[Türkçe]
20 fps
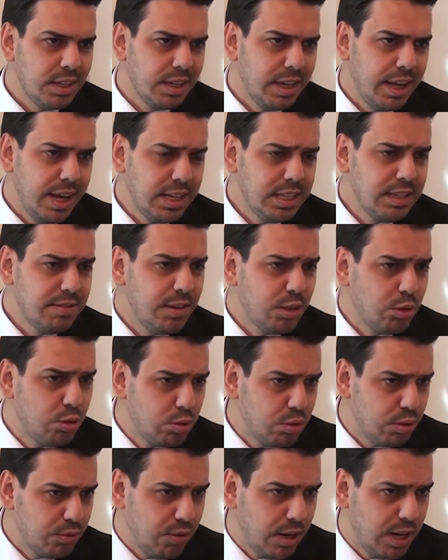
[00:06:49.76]
eğitim ve
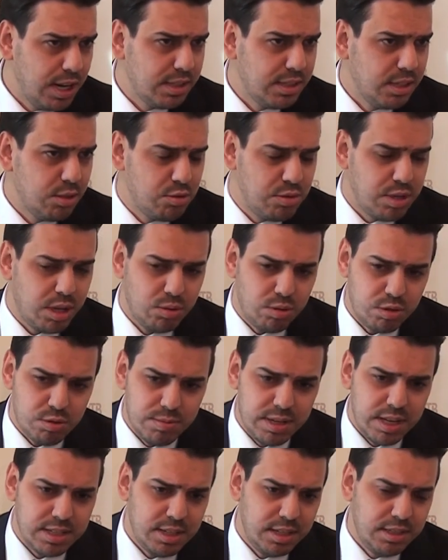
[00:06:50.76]
kültür faaliyetleri düzenliyoruz.
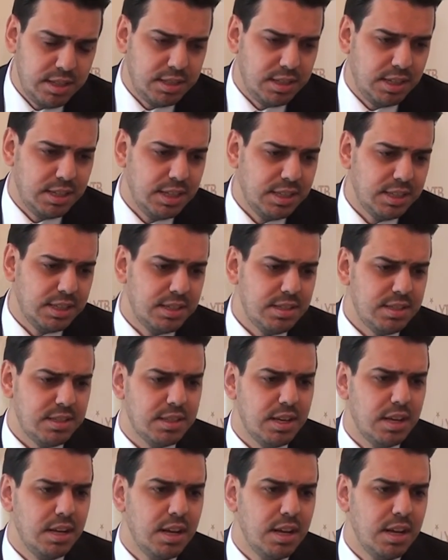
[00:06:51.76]
Birazdan detayına gireriz.